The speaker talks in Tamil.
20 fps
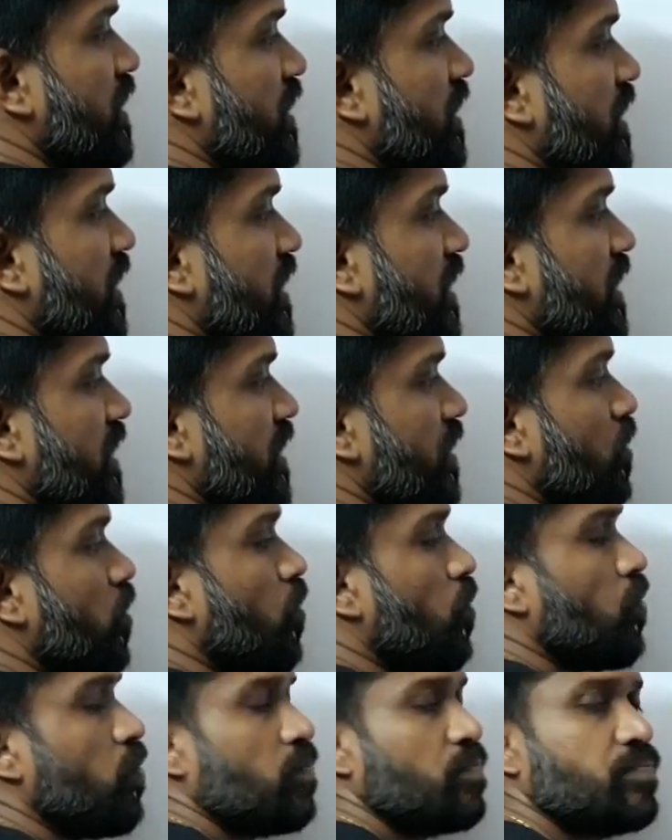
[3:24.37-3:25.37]
ரெண்டு டிகிரி
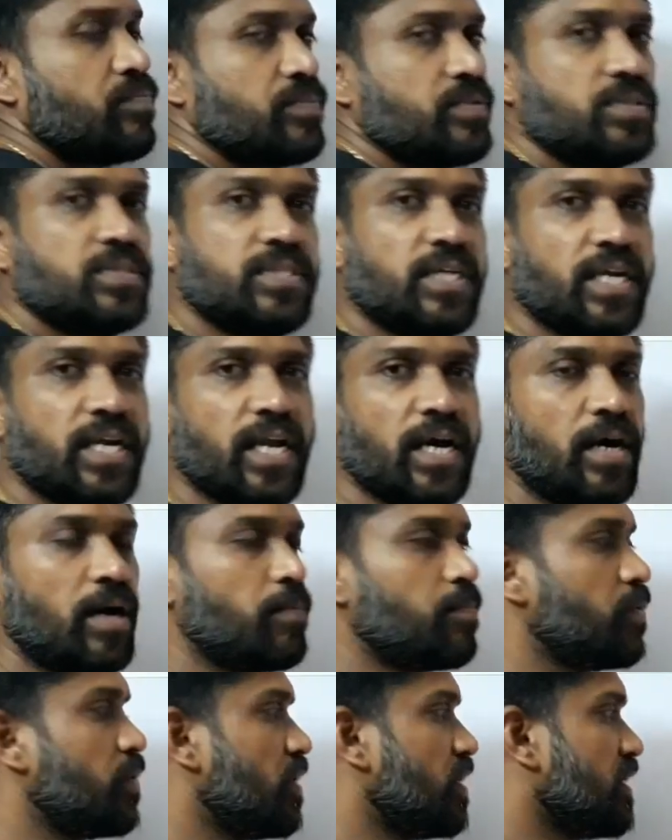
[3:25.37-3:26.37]
இருக்கணும் சரிங்களா
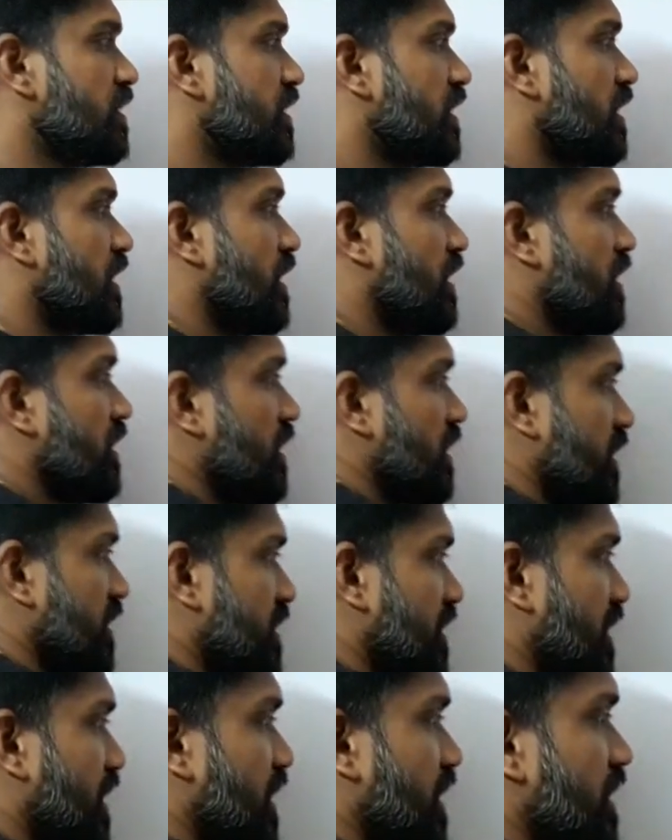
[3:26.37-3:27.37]
அப்போது இதை
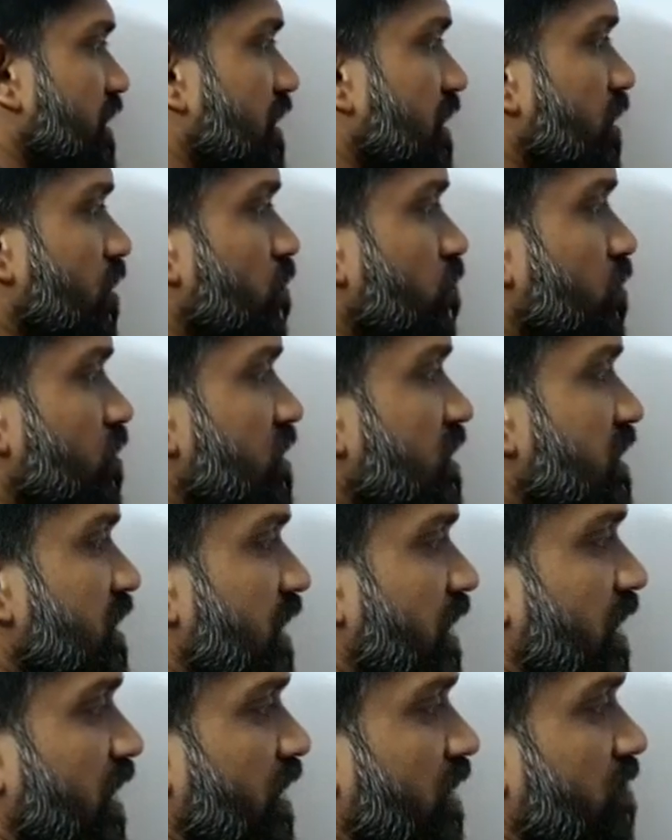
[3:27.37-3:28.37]
இதுக்கு இது இருக்கும்போது
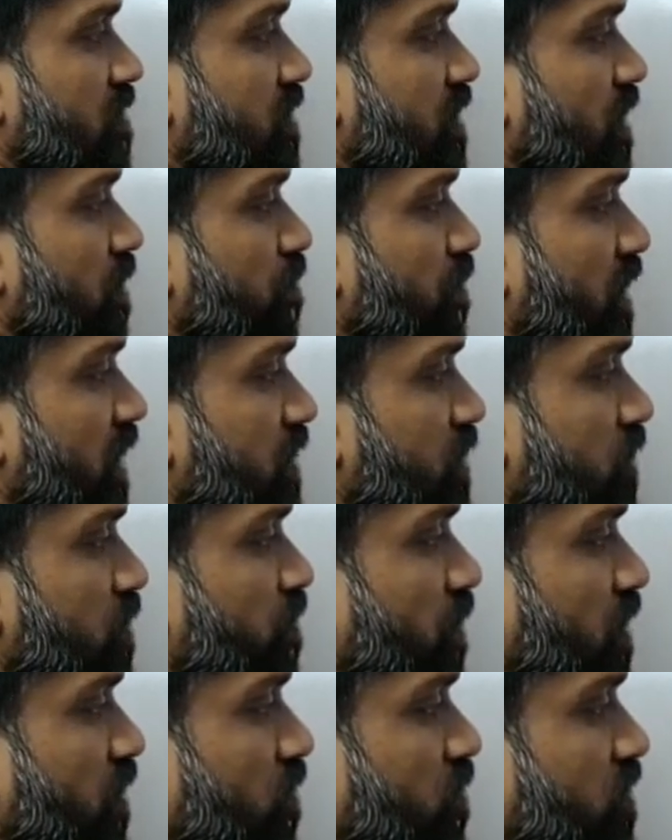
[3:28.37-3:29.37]
இதுக்கிட்ட வந்து நம்ம
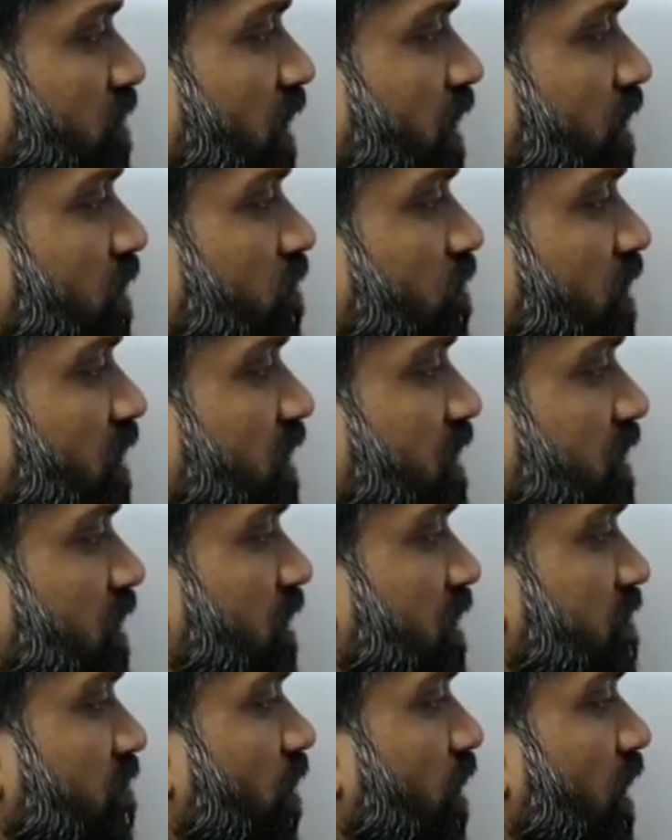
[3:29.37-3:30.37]
அச்சீவ் பண்ணணும் தேர்ட்டி டூ டிகிரி
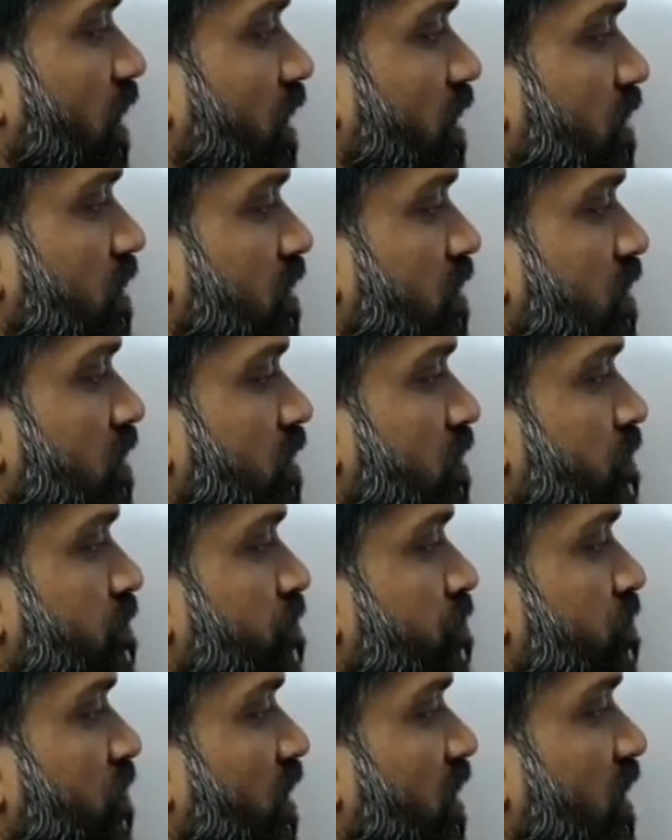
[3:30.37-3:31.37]
வாட்ரு
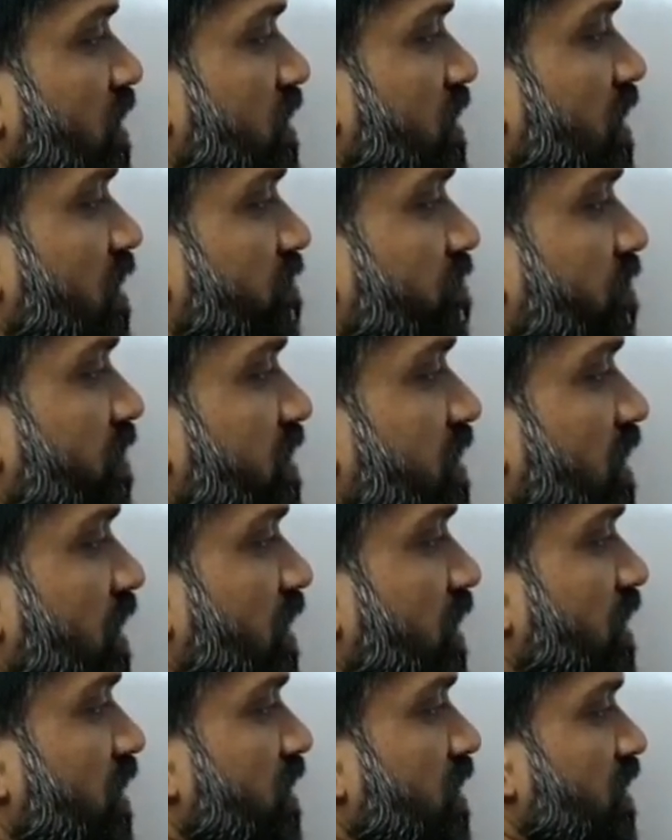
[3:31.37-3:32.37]
இது
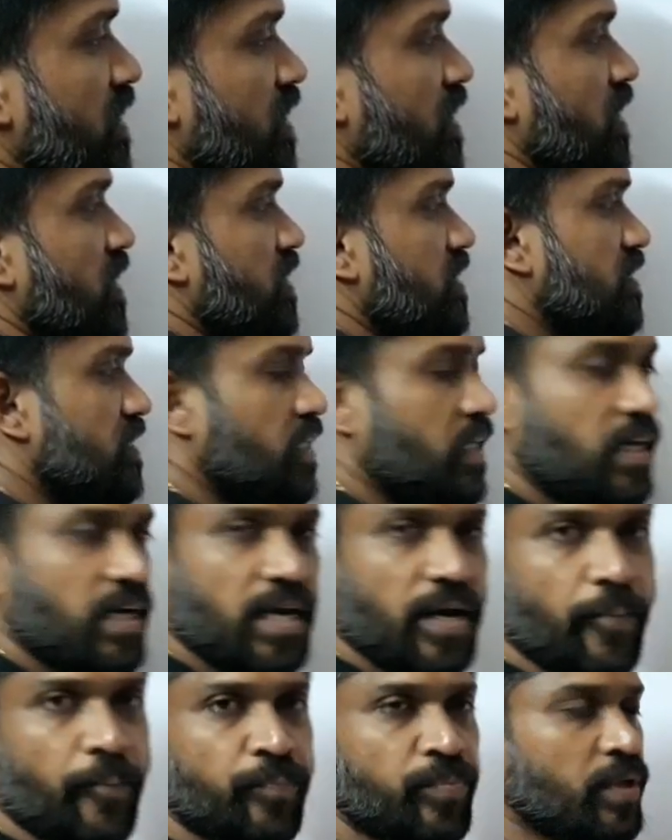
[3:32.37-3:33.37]
ரெஃப்ரிஜரண்ட்
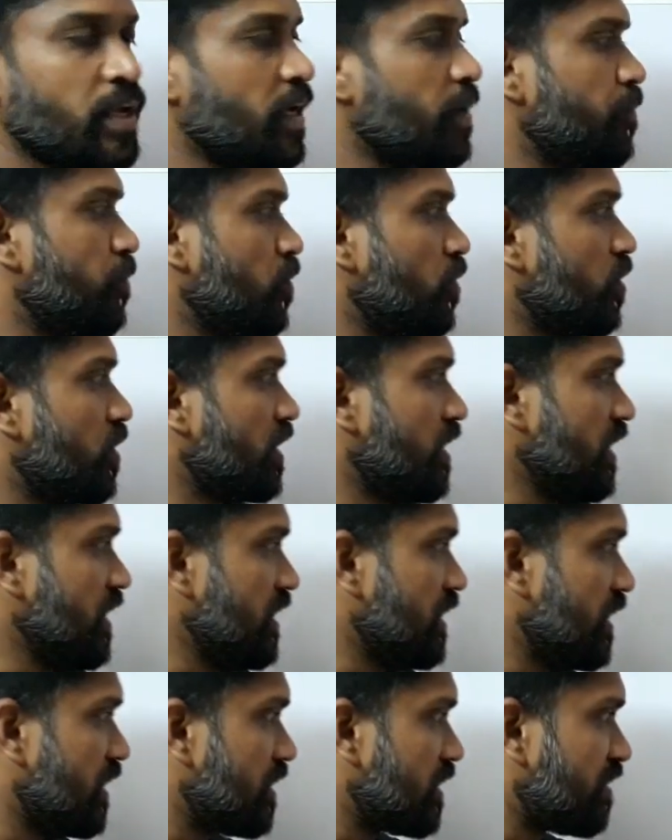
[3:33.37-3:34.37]
சரிங்களா இப்போது
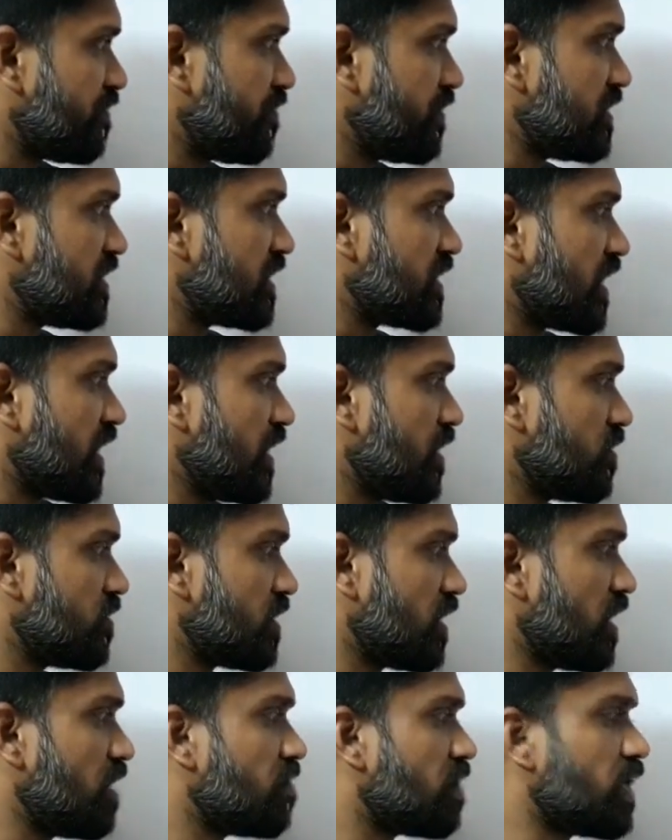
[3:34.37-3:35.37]
இதை ரெஃப்ரிஜரன் தட்டிட்டு
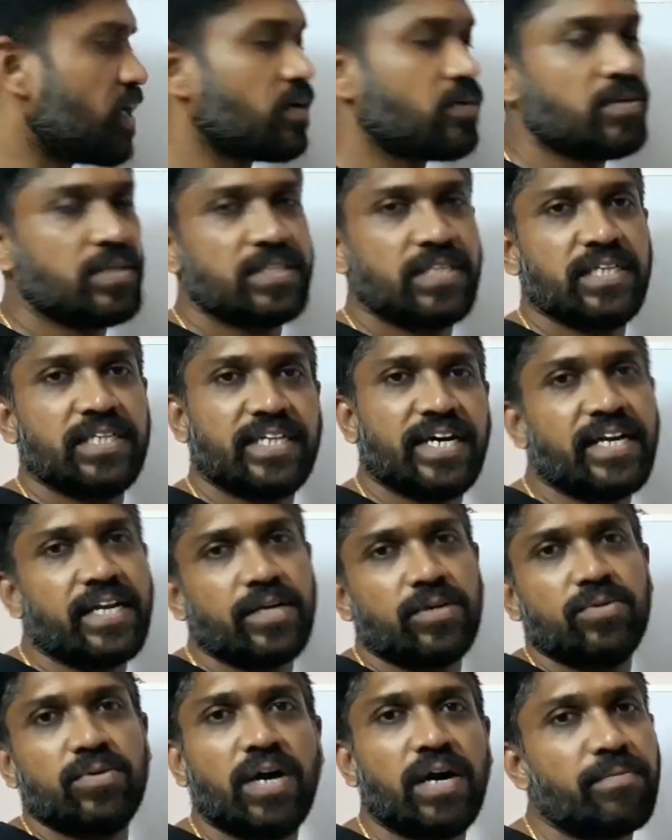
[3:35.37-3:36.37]
வந்தால் தான் வாட்டரும் வந்து தேர்ட்டி
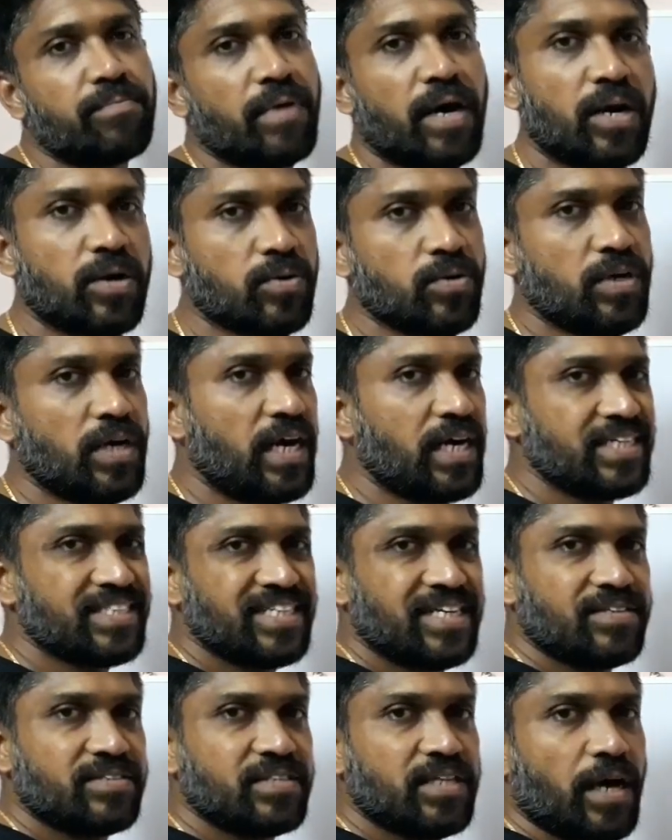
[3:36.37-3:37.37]
டூவாக மாறும்
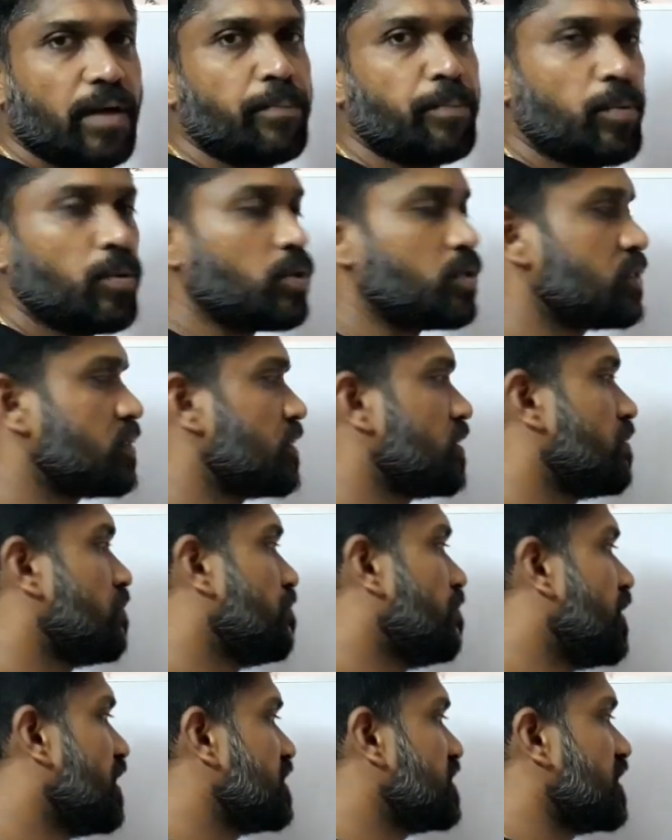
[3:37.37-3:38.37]
அதுதான் வந்து அப்ரோச்
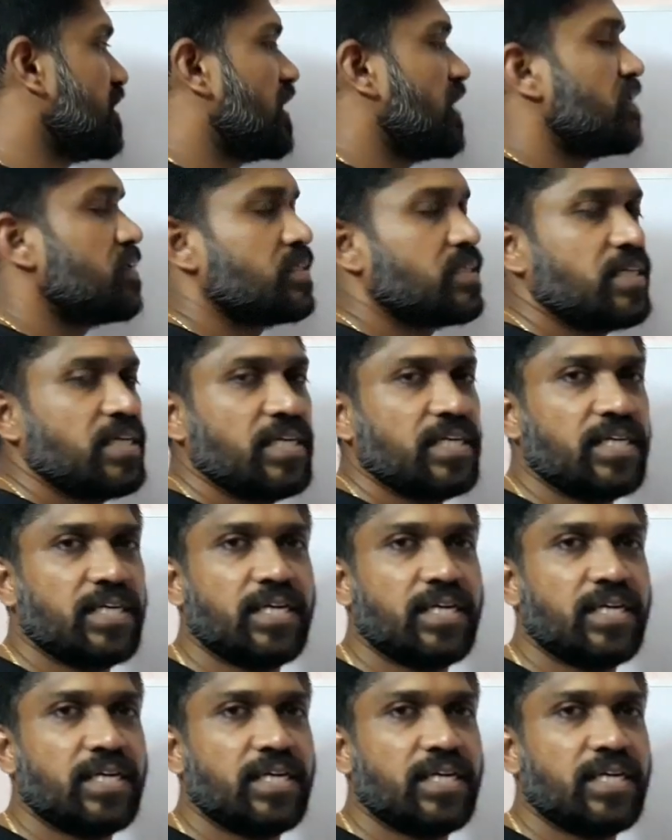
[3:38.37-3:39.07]
பேசிக்காக வந்து